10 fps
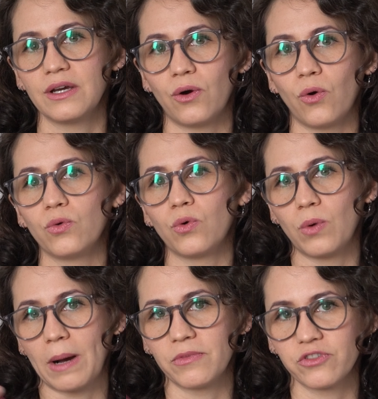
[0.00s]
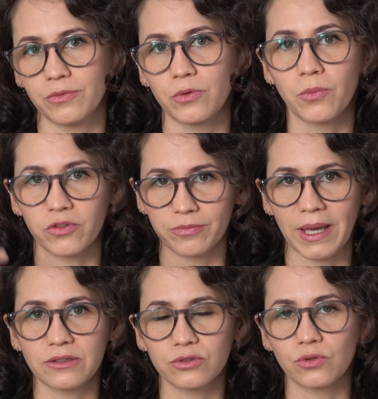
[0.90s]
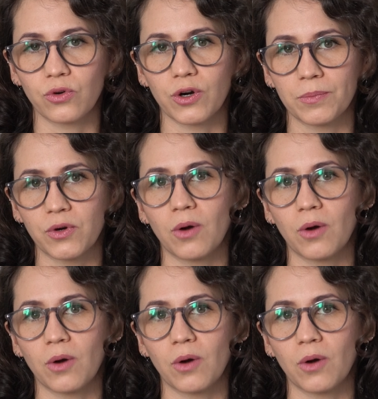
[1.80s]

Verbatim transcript: ou o movimento do corpo